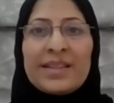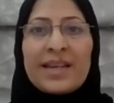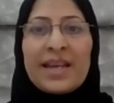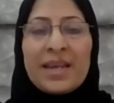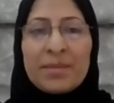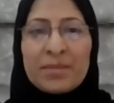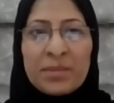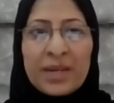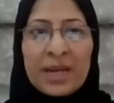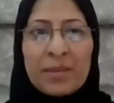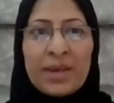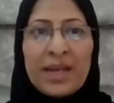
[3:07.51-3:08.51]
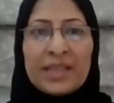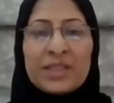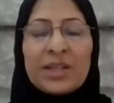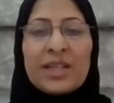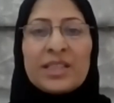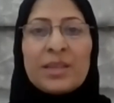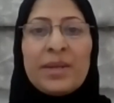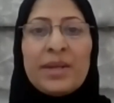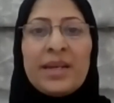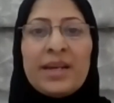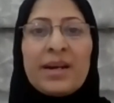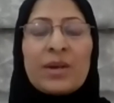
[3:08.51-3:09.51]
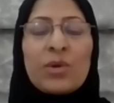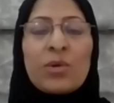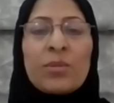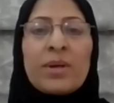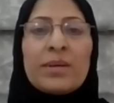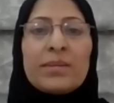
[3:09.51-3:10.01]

قدمت من قبل عشان الجمعية أكون